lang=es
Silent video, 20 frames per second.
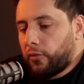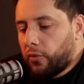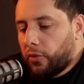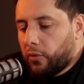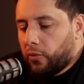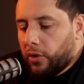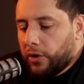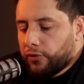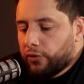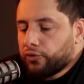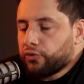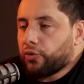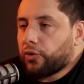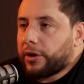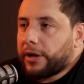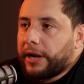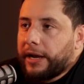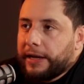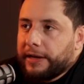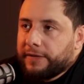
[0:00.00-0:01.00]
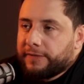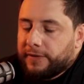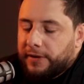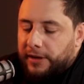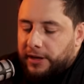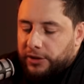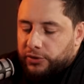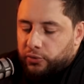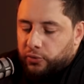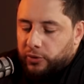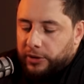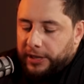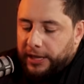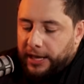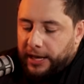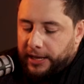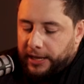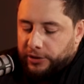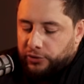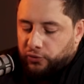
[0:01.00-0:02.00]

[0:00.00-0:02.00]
¿Cuáles son tus raíces que tú dirías que